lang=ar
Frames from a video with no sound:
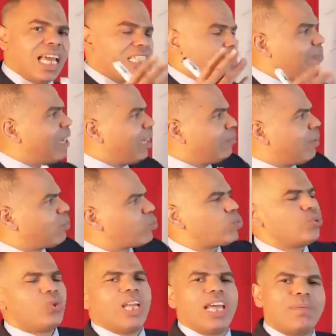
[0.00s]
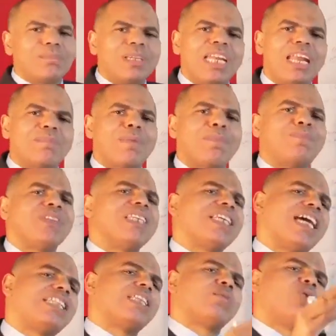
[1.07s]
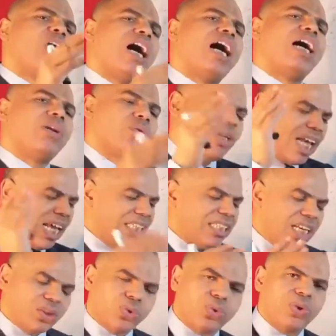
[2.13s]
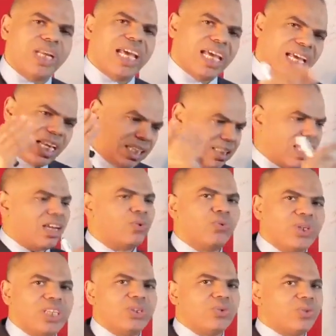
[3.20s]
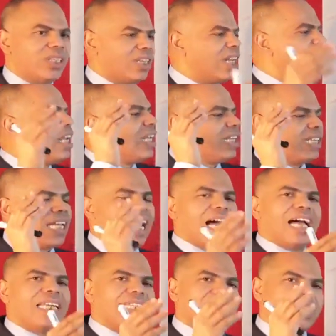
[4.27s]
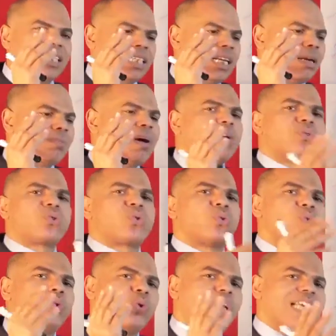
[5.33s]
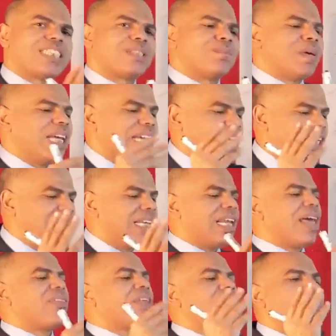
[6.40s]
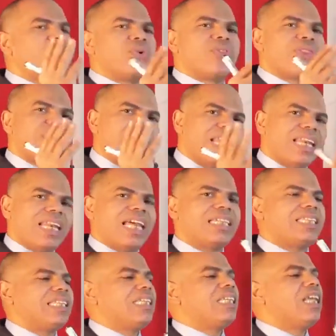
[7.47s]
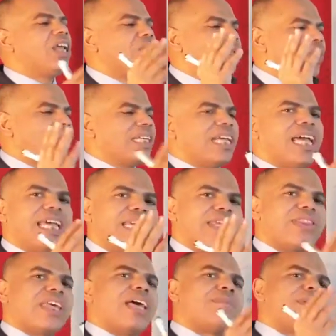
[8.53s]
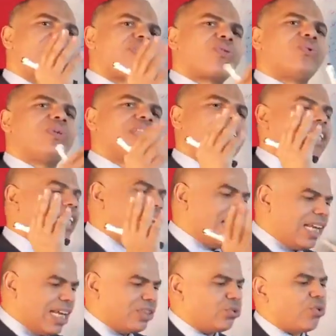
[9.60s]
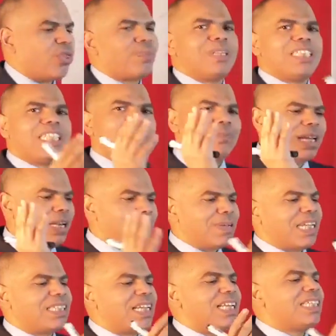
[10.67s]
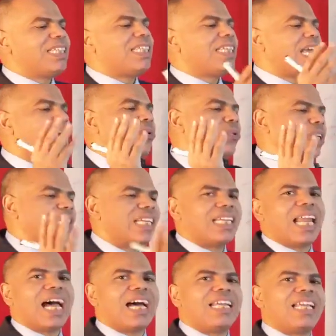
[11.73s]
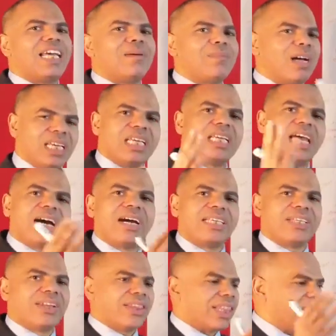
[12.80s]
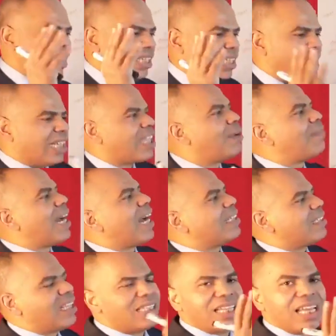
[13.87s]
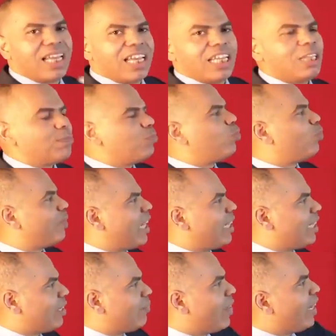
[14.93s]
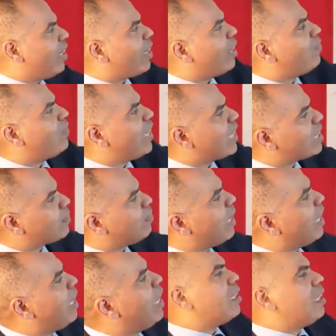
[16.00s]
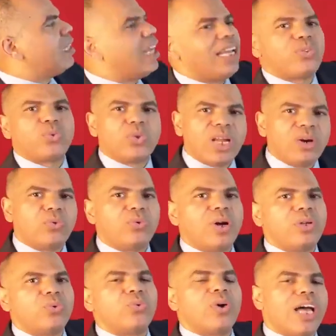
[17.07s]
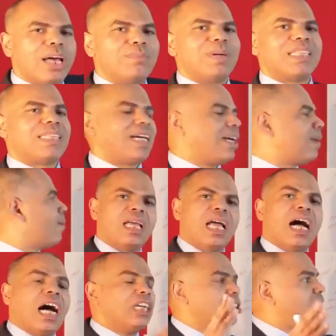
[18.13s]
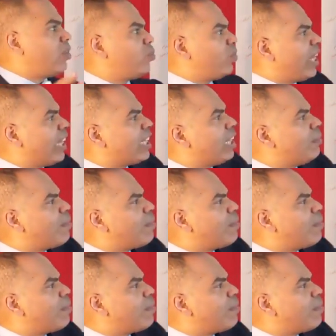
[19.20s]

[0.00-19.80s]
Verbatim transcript: الأسماء الموصولة من المبنيات محال أن يدخلها تنوين يعني موصول الأسماء الذي الأنثى التي والياء ذا ما ثني لا تثبتي بل ما تليه اوله العلامة إلى غير ذلك كما عددها ابن مالك فإذا في أسماء لا تنون أبدا أيضا هناك